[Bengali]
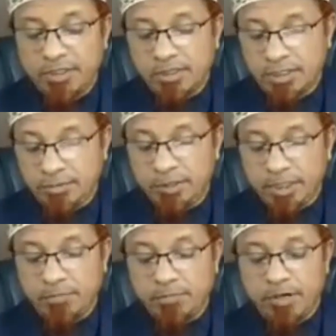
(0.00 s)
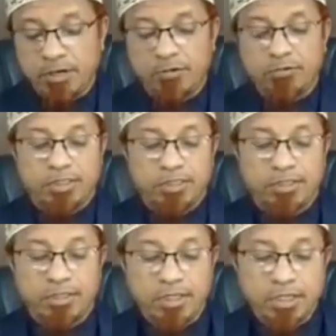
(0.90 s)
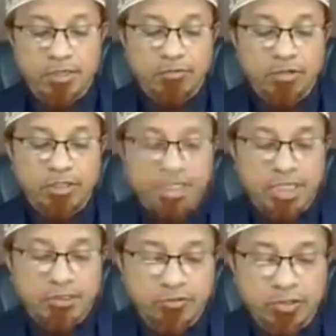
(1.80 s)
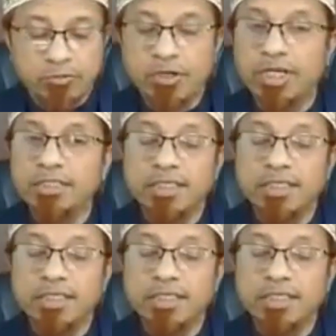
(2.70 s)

জীবিকা নির্বাহ করে থাকি ওয়াইনি আসনাউ হাজ